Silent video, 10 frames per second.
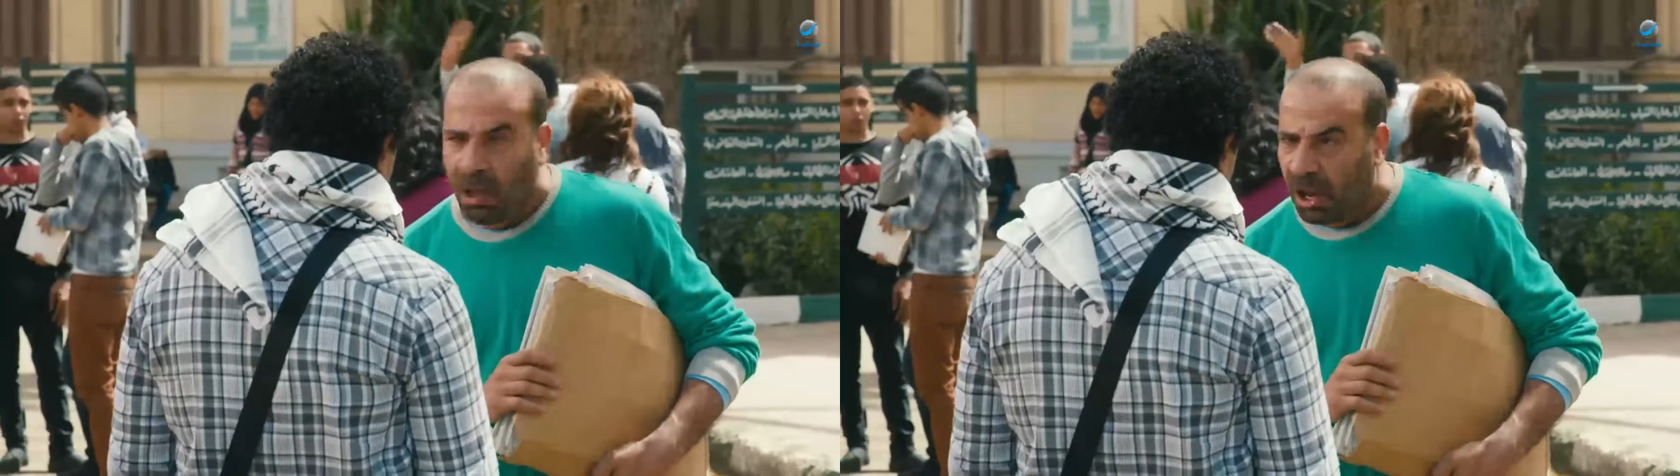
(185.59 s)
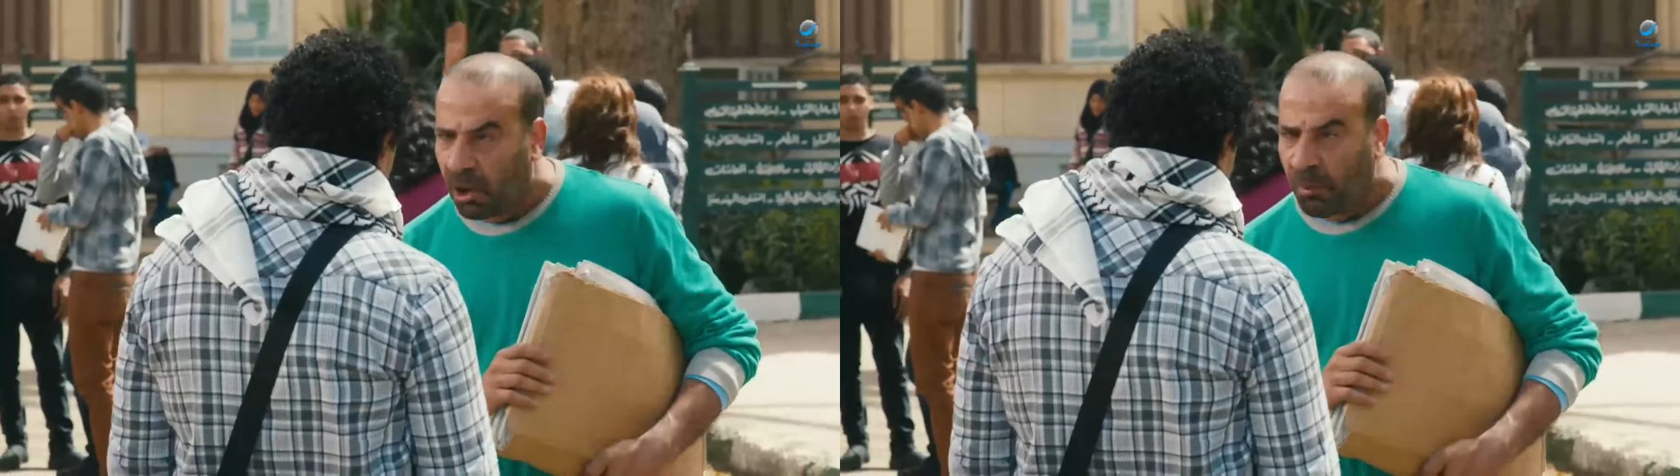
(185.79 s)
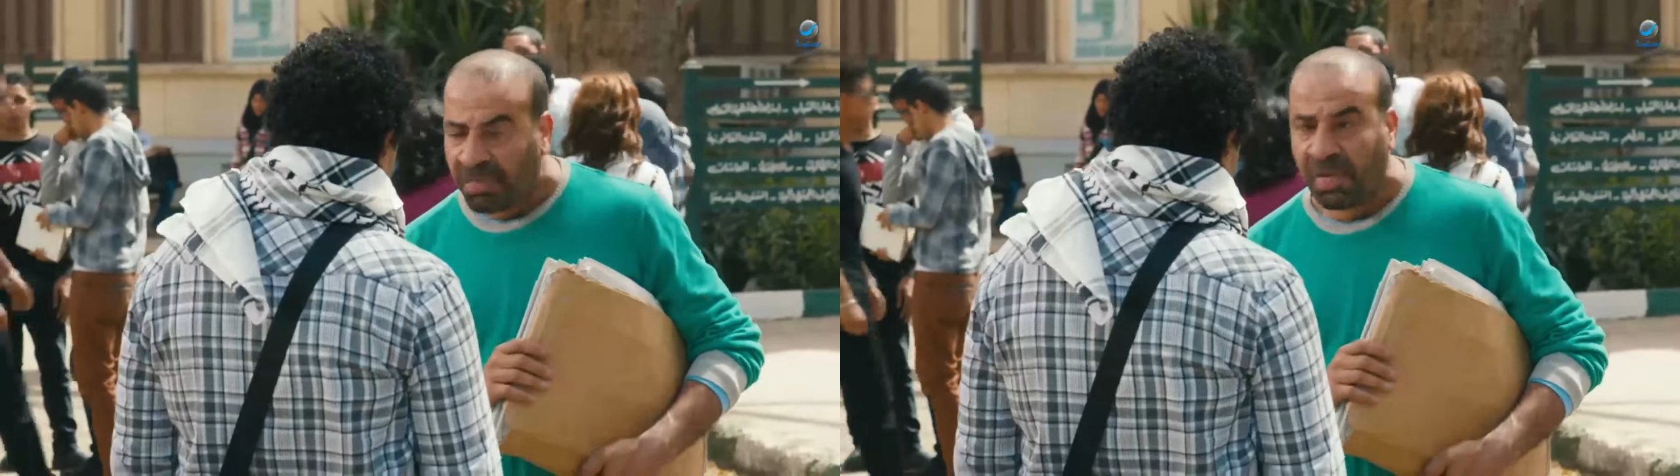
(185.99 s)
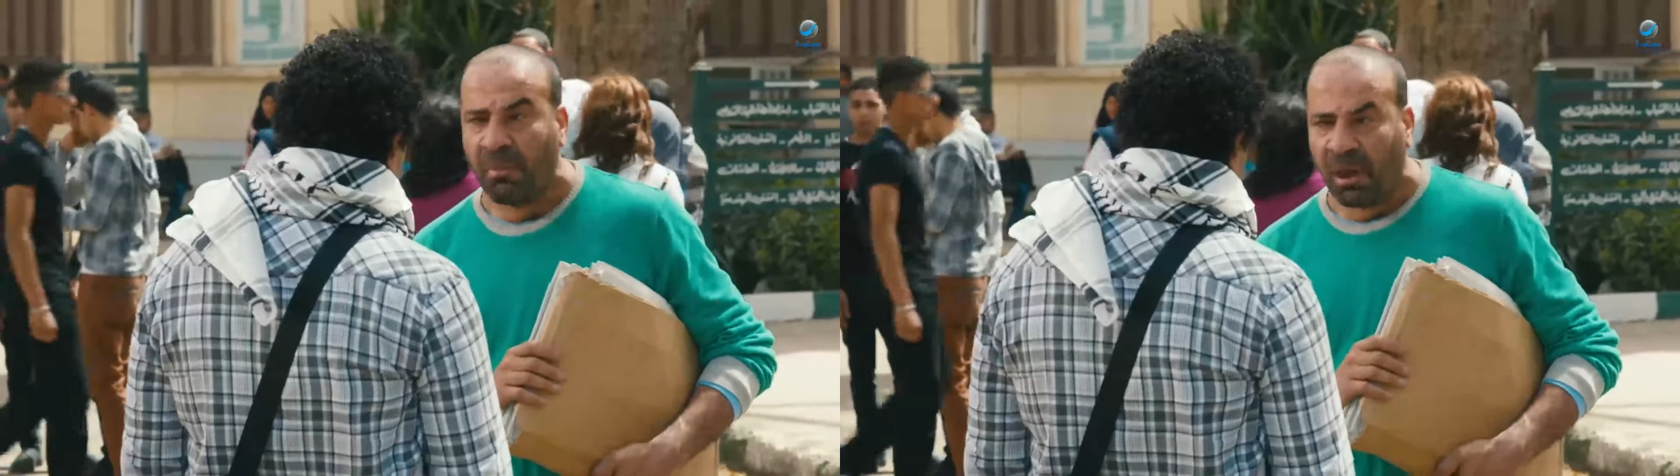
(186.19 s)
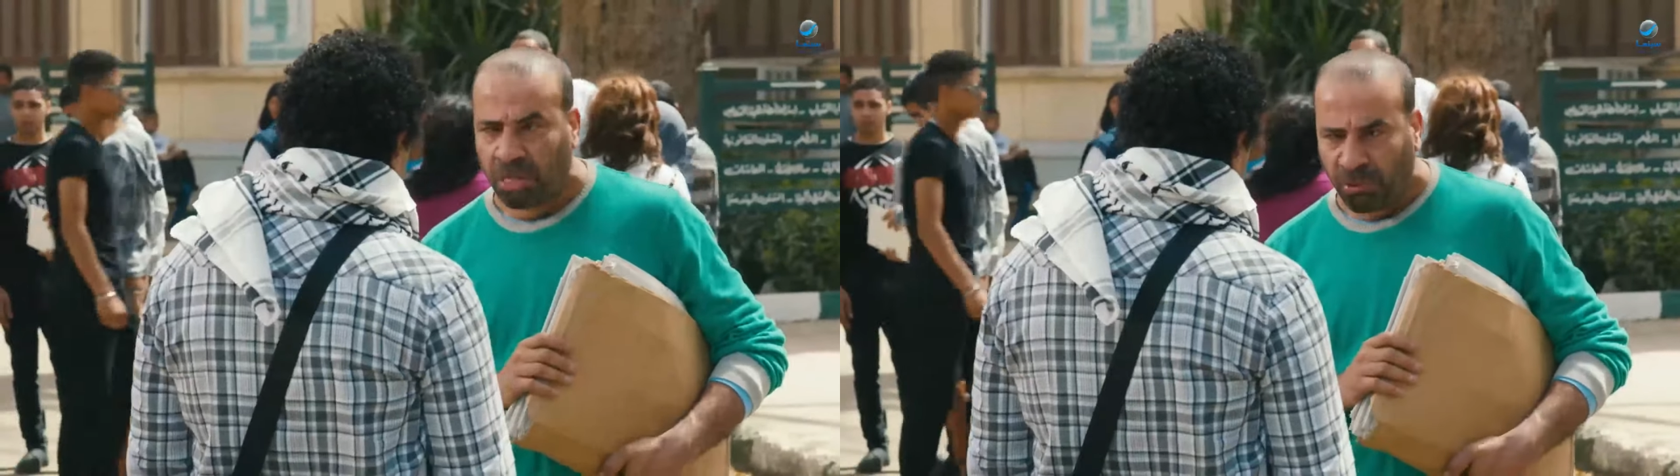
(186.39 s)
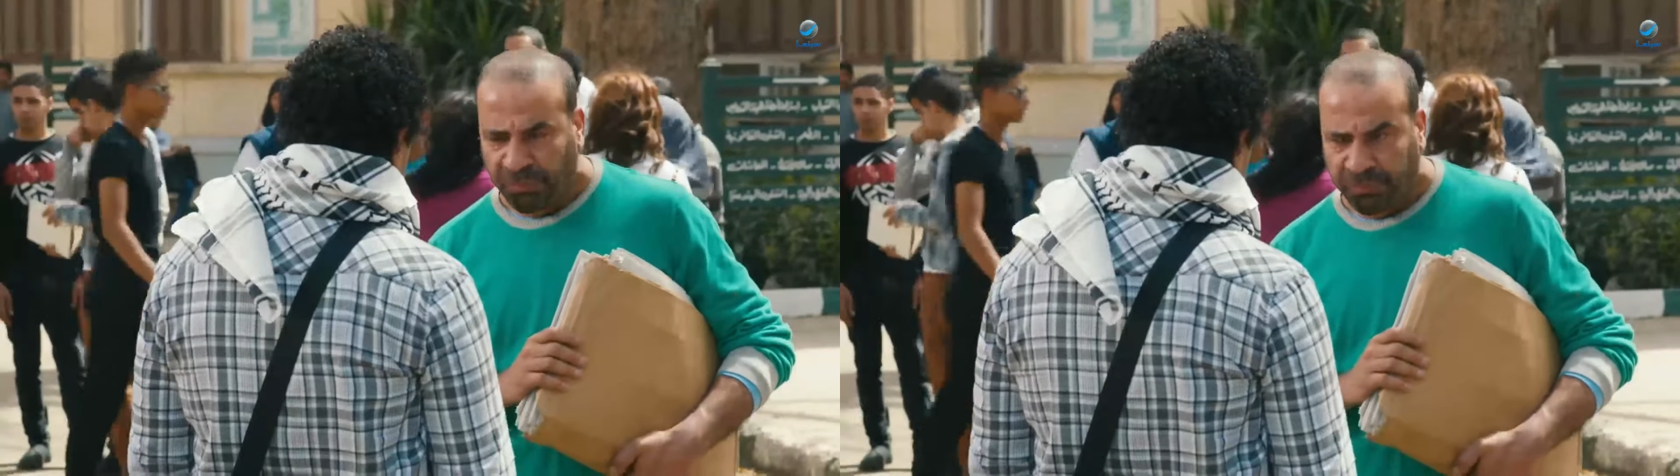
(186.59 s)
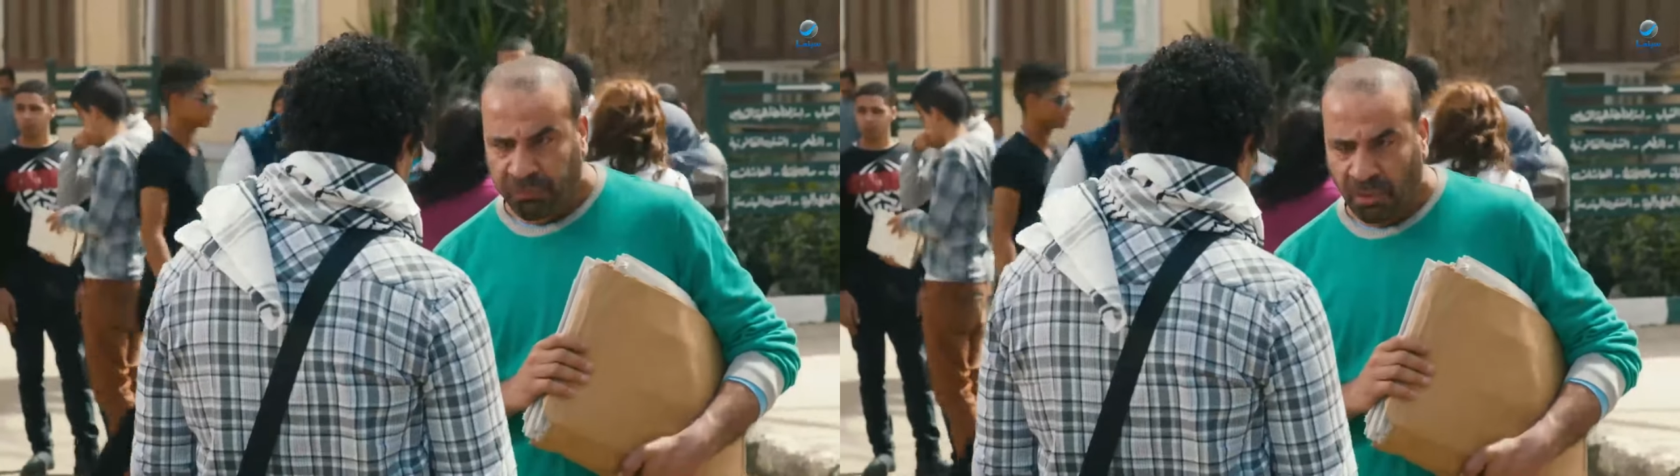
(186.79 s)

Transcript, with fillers: لو محتاج ملاتوف